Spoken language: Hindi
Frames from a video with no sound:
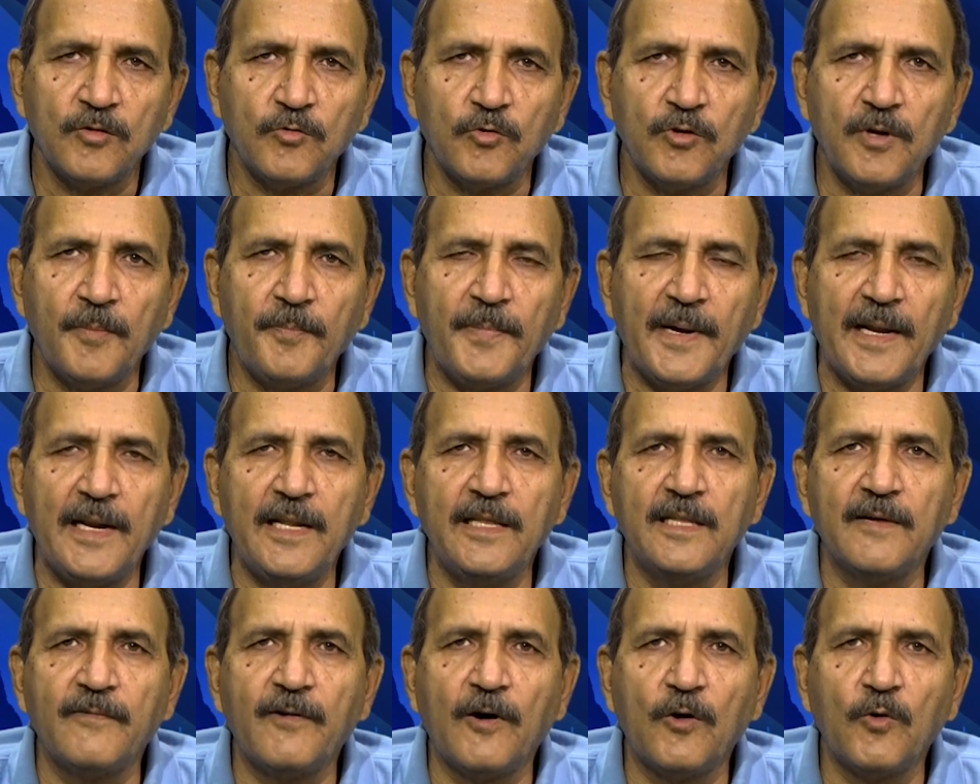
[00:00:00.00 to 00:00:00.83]
तो ये पहली
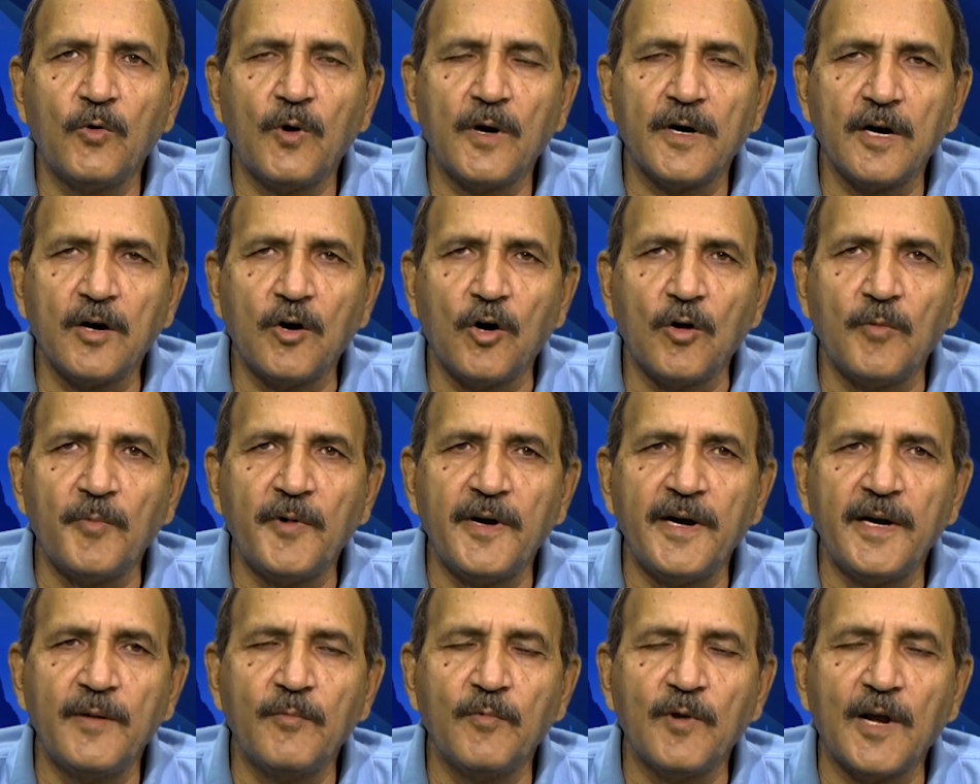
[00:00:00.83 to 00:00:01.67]
दफ़ा हुआ कि
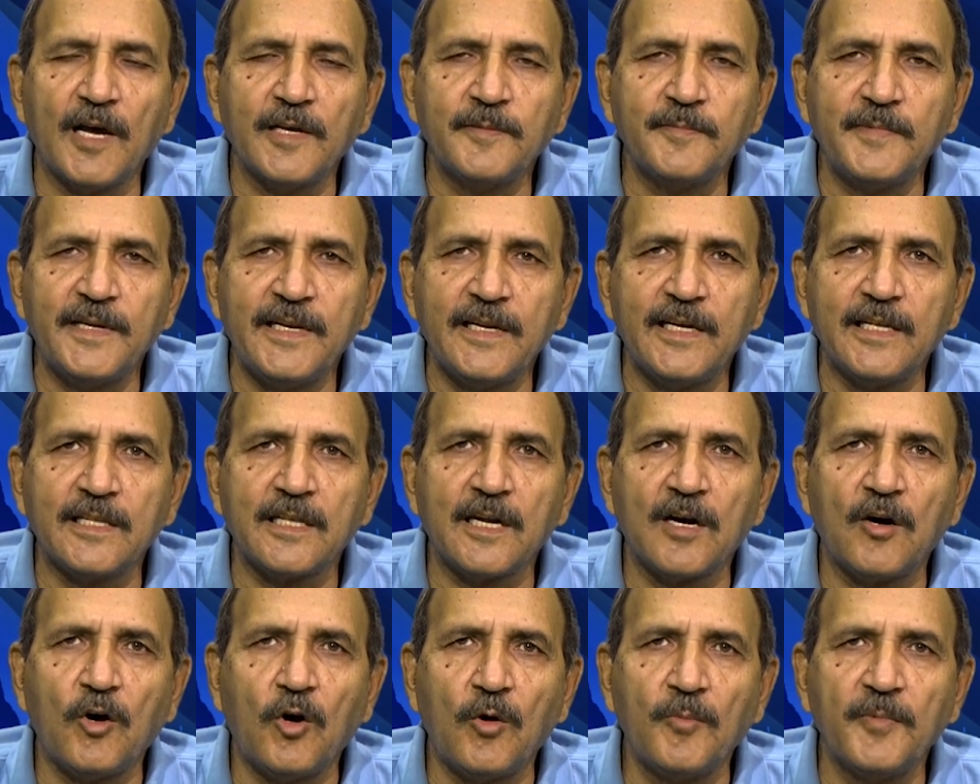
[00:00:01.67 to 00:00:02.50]
गवर्नमेंट ने मुलाजमीन की
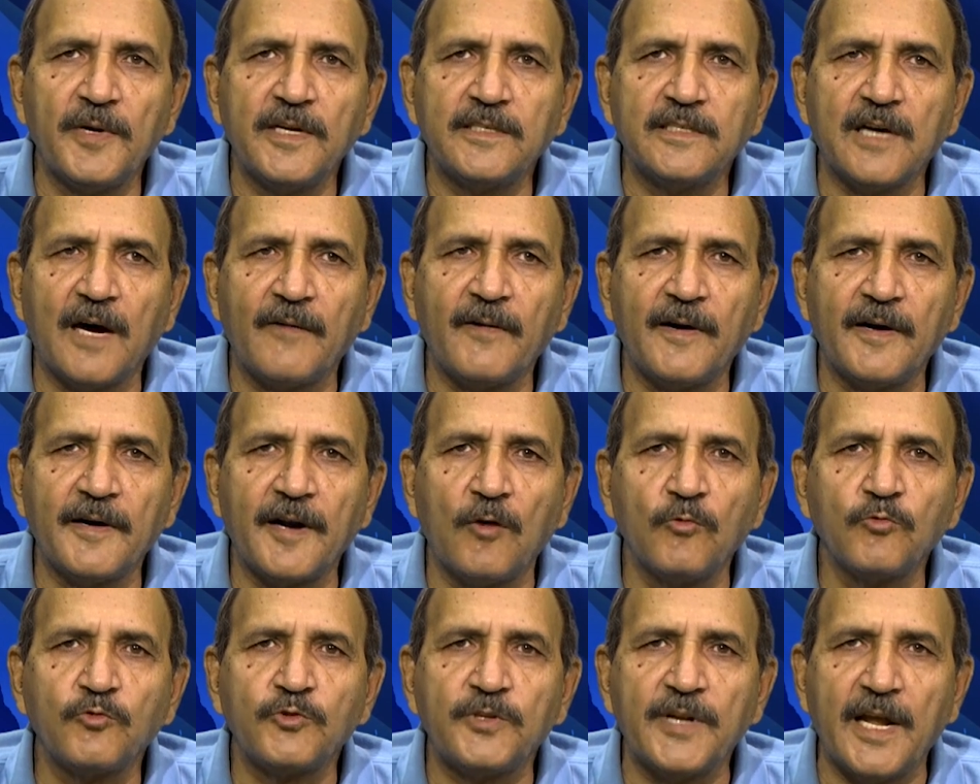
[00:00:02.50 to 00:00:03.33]
तनख्वाहों में इजाफा
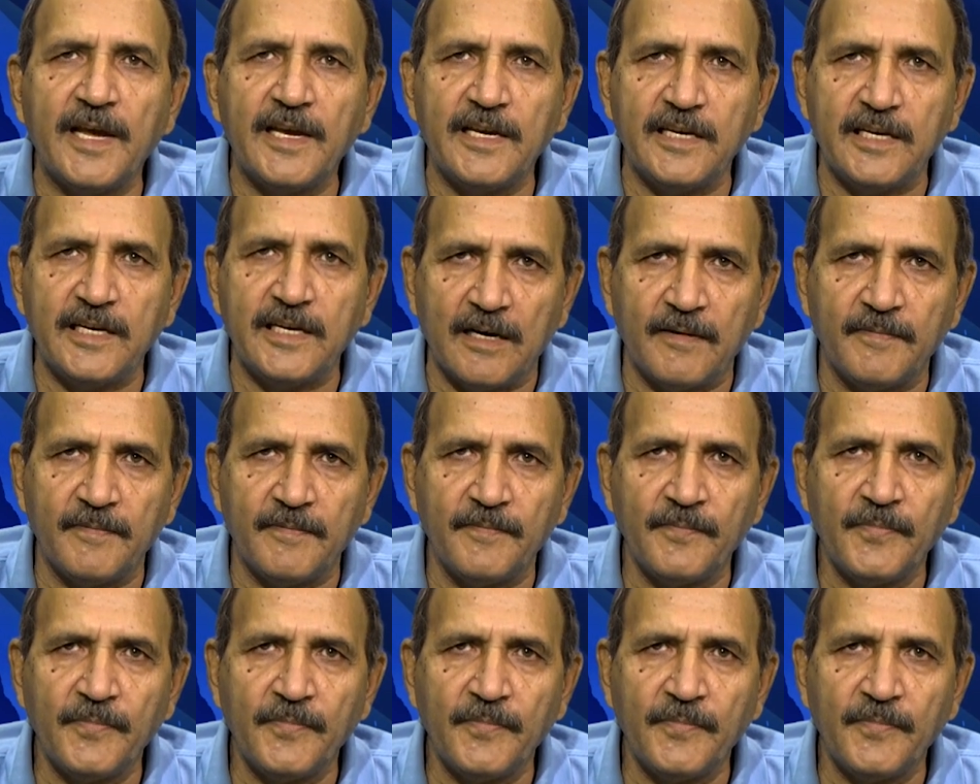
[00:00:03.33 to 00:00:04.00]
अनाउंस नहीं किया